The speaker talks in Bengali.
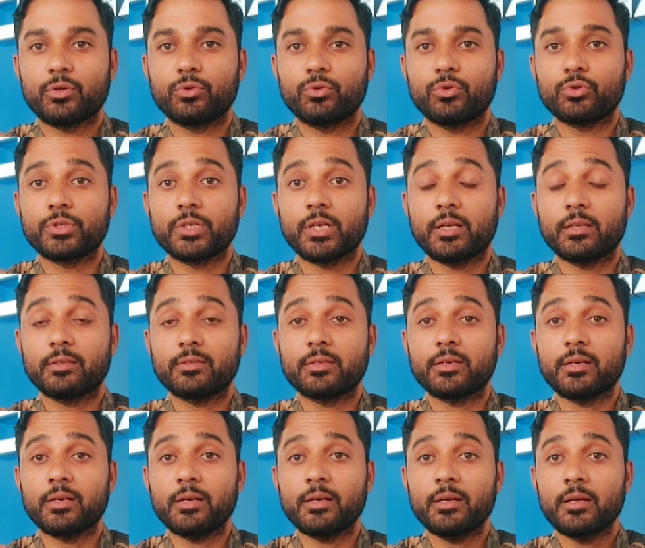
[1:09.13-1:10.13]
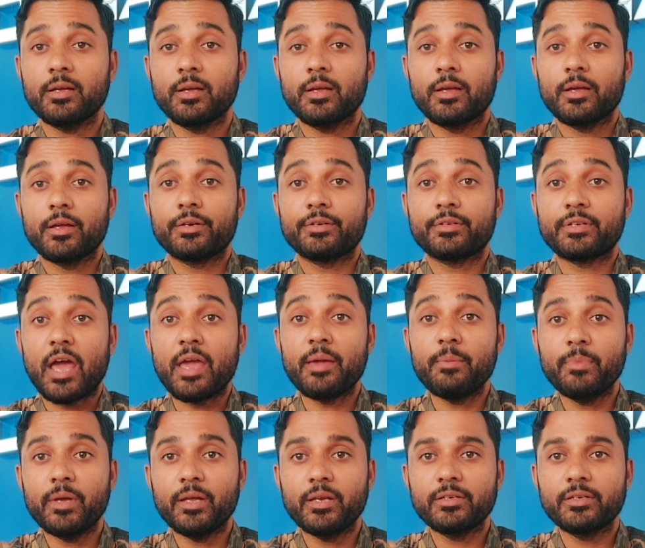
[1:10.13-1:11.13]
তো সেক্ষেত্রে টাইম
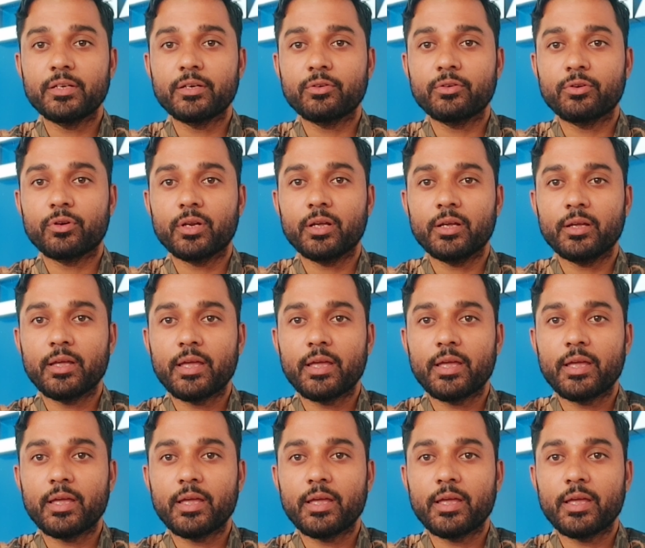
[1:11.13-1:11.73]
মেনটেন করে